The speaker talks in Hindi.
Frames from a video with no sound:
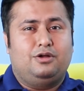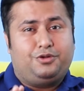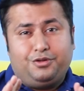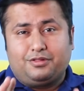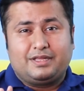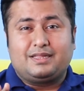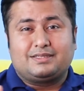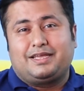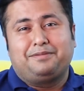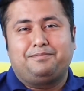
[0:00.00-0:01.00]
डू यू थिंक द
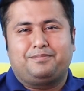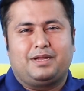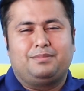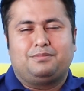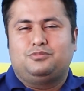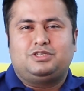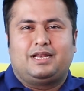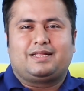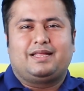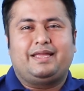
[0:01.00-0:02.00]
सेम मतलब मुझे
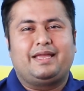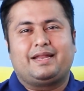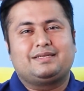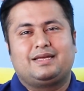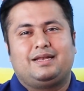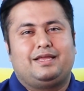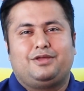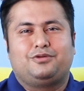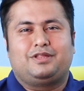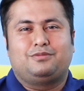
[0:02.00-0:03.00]
लगता है कि यार ऐसा
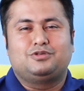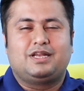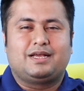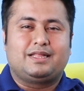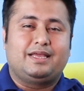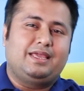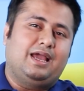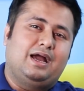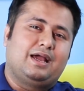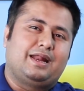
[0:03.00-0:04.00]
नहीं होता है मुझे लगता है
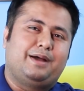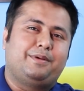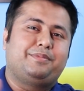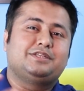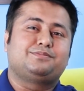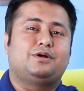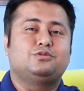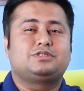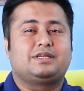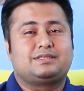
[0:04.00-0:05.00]
कि अगर आप अपने
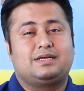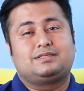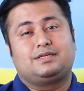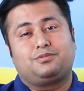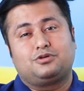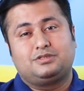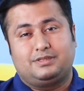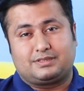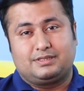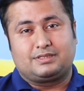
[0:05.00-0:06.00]
स्पाउस के साथ सब कुछ
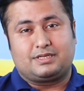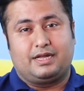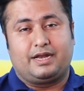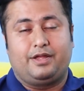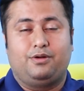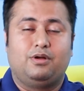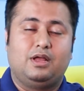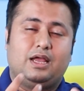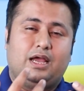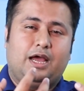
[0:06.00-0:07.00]
डिस्कस कर रहे हो
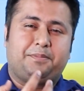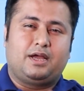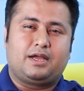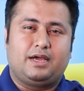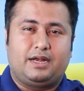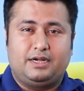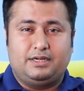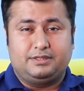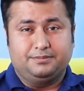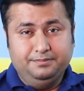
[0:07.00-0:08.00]
आपका
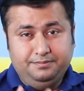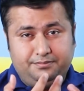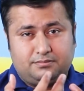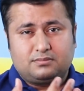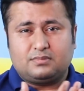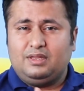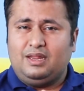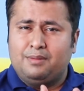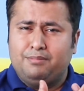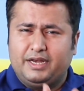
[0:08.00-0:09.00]

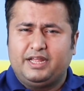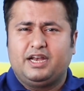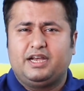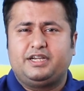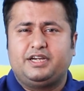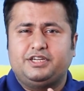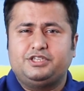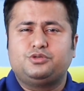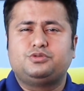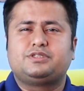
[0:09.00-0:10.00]
करंट मनी रिलेटेड
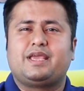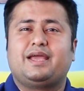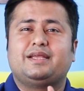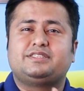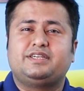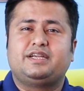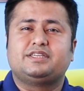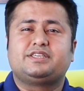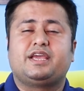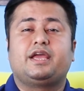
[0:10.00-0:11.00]
इश्यूज क्या है
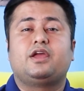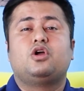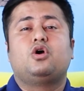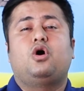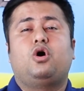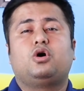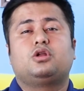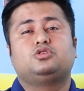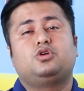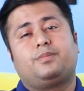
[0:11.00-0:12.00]
स्टेटस क्या है
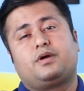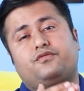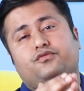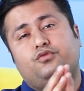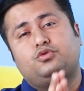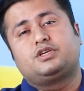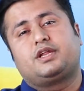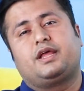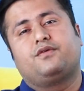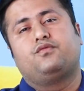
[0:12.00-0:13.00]
और जो आपका
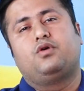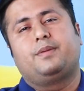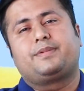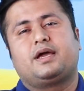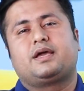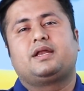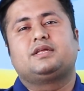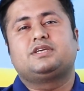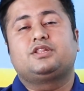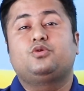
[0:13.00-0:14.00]
फ्यूचर है वो आप क्या
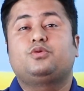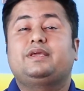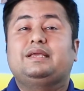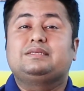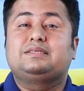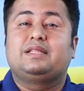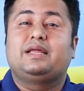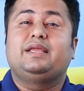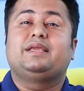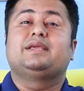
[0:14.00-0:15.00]
करना चाहते हो किस
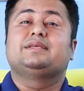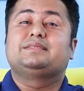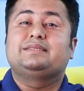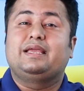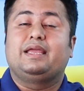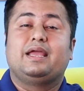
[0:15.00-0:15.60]
तरीके से